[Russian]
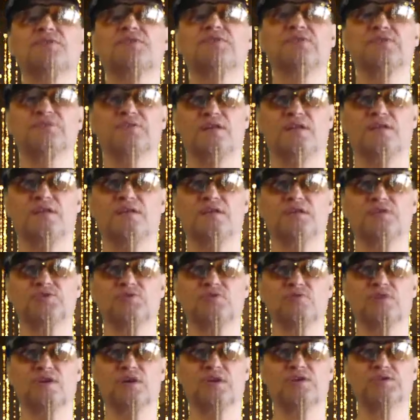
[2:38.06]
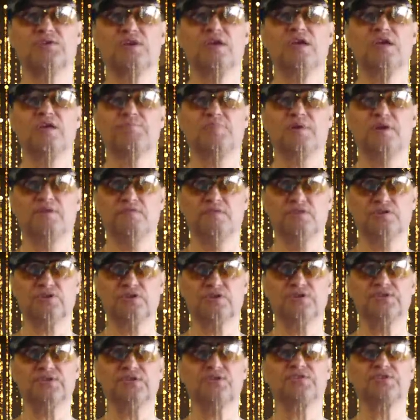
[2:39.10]
национальных государств,
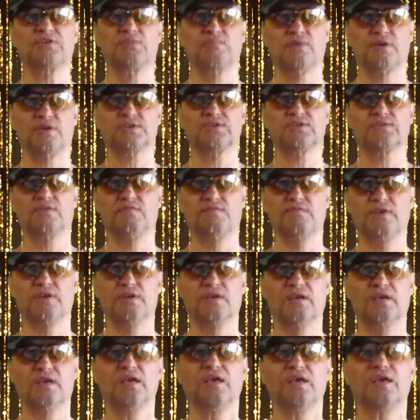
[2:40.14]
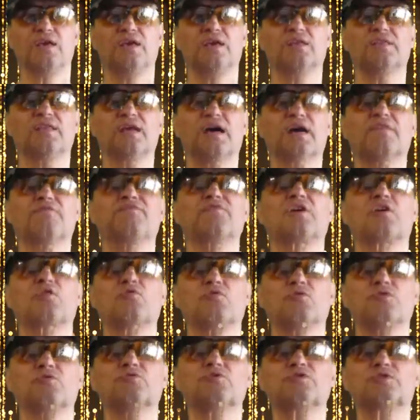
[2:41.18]
появившихся в XVII веке. Итак,
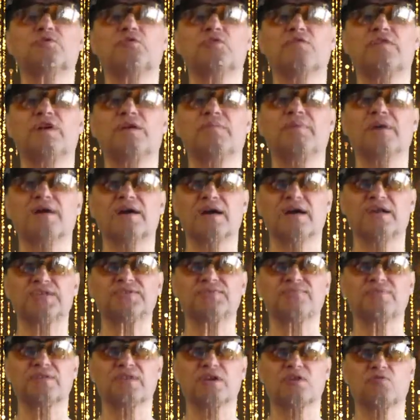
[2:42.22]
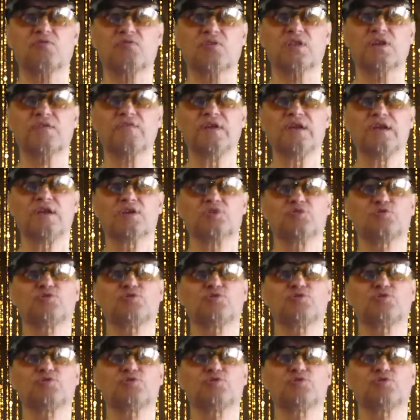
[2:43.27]
второе условие богатства народов –